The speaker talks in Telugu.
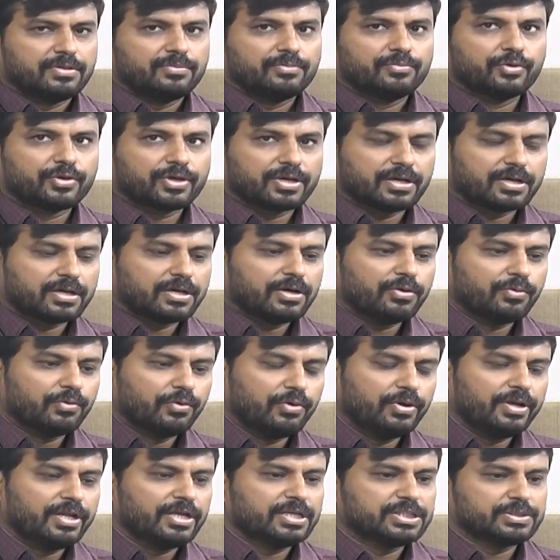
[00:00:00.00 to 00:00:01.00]
ముఖ్యంగా
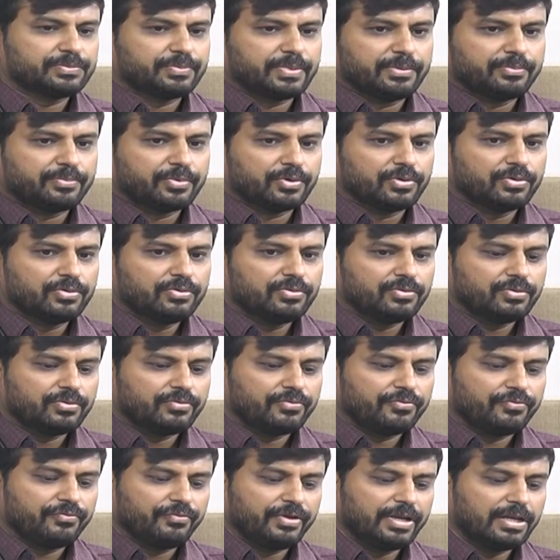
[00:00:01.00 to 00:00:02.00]
ఓల్డ్ ఏజ్ పీపుల్
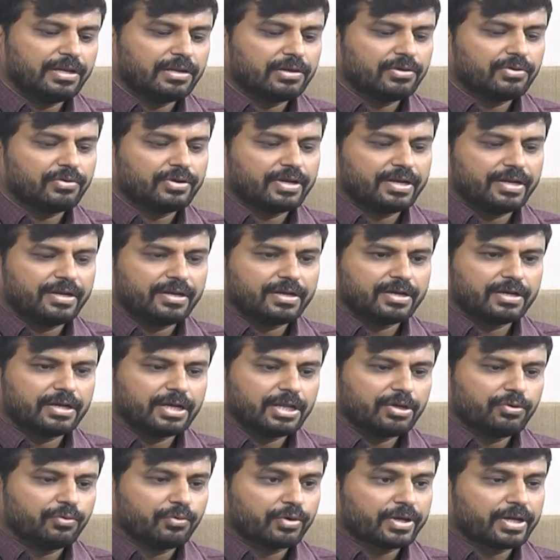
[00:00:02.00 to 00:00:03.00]
వీళ్ళల్లో
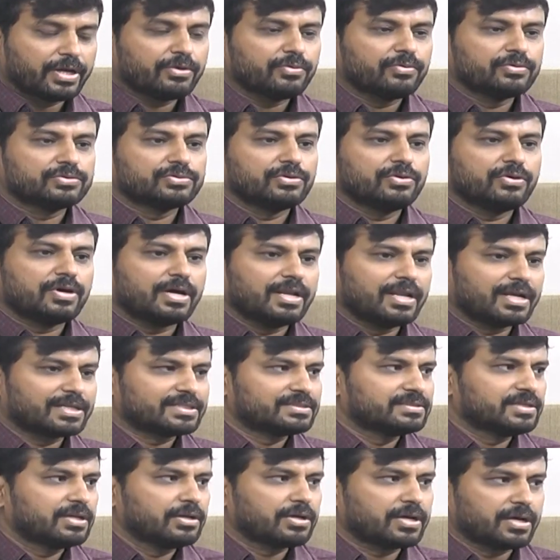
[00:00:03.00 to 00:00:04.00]
ఏంటంటే ఒకే రోజులో ఆ
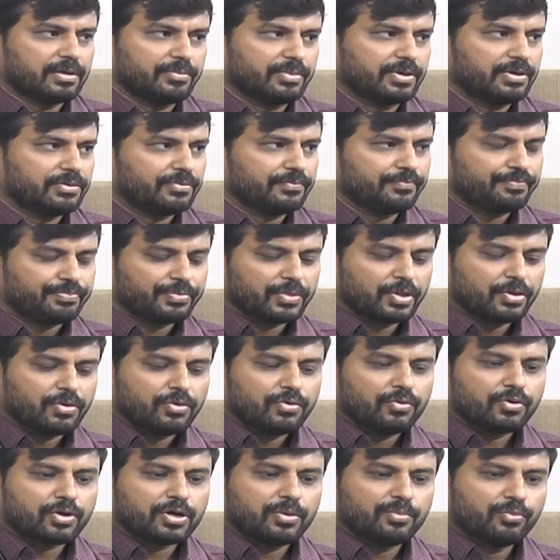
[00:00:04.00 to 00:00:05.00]
లక్షణాలు కనబడవు
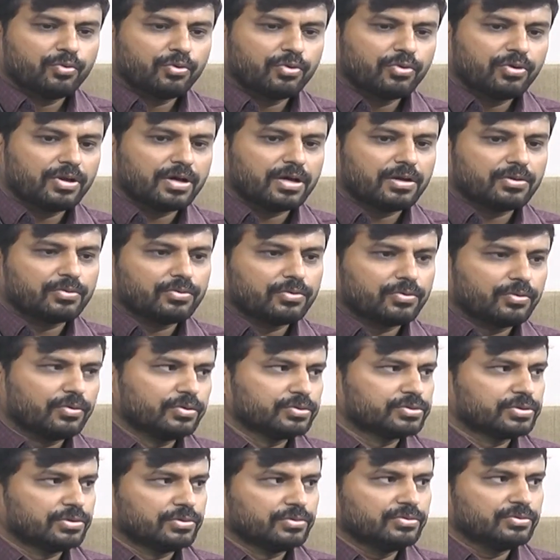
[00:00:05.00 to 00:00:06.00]
ఒక మూడు నాలుగు
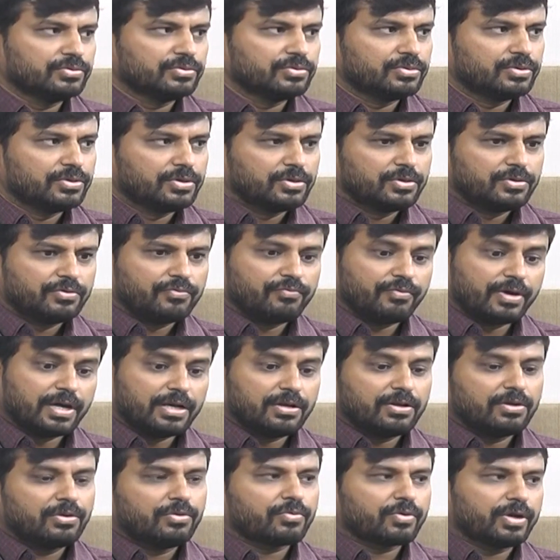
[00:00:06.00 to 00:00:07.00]
రోజులు
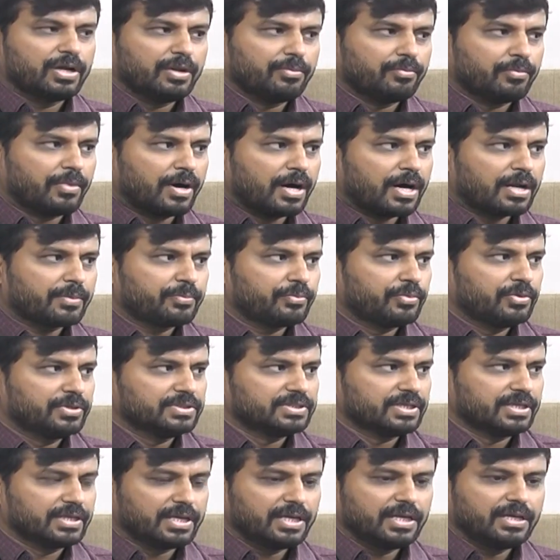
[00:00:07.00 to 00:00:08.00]
వాళ్ళల్లో కొన్ని మార్పులు
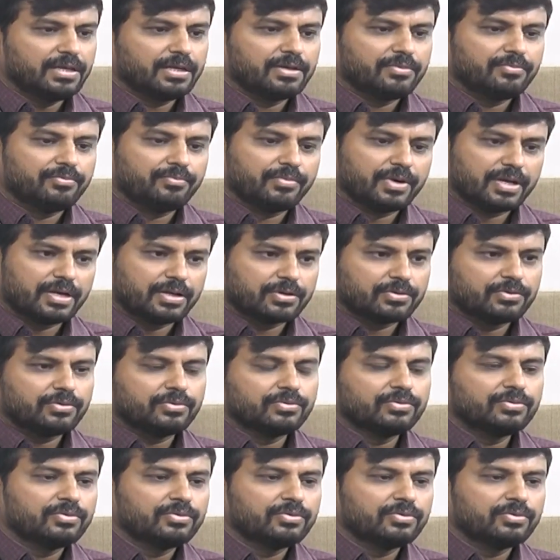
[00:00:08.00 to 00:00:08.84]
జరిగి మనకు